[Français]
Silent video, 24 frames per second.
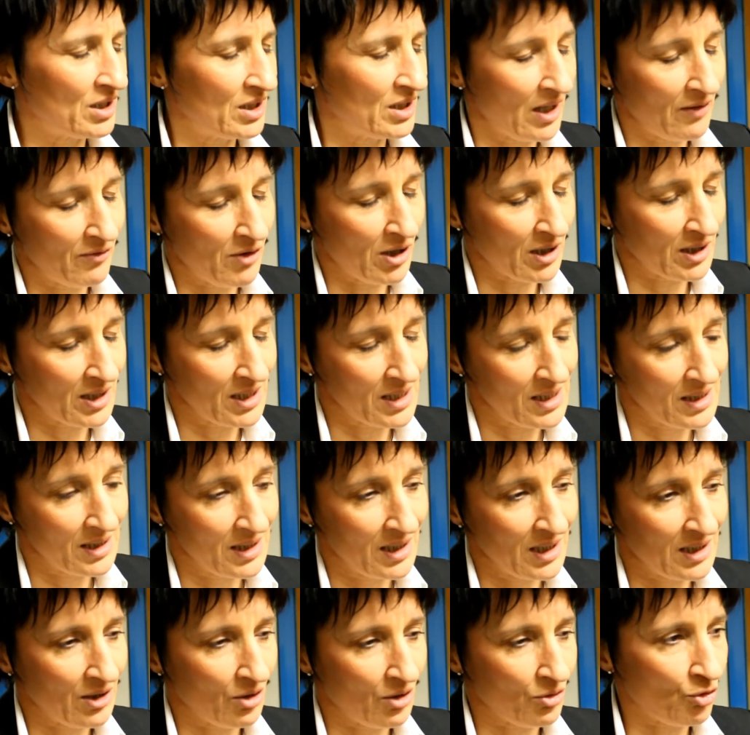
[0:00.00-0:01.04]
d'avoir des,
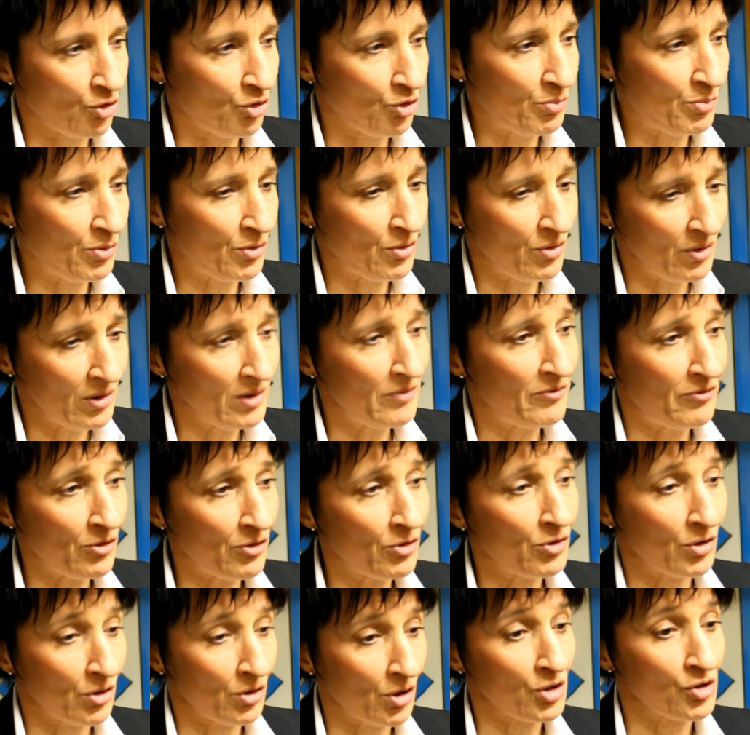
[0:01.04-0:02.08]
temps de repos, il faut
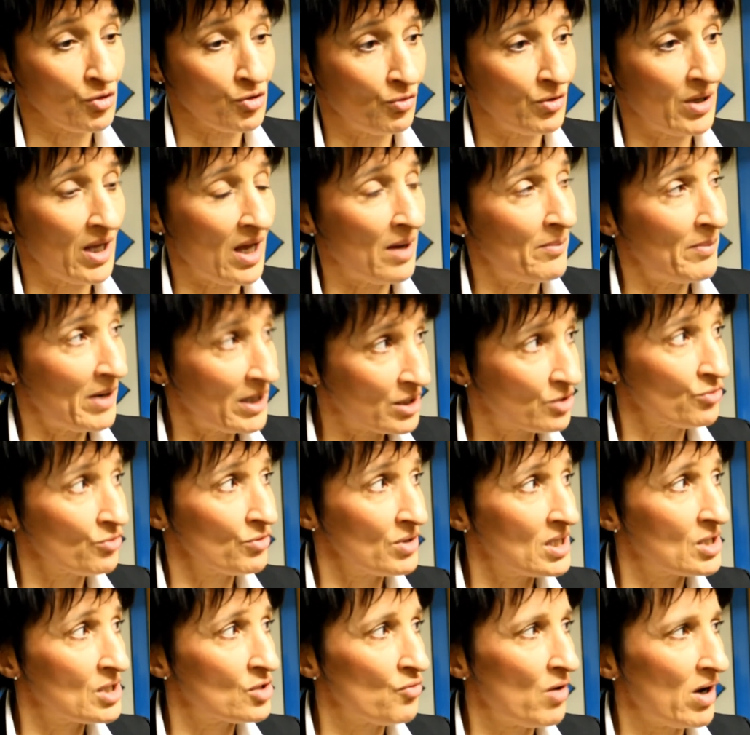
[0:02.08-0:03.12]
que lorsqu'on a un match, on
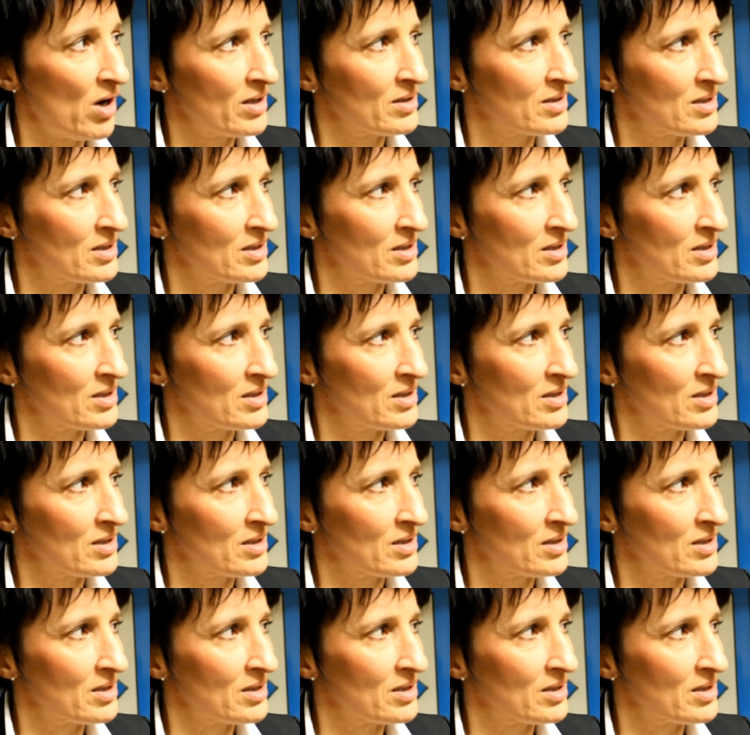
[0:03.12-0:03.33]
y soit.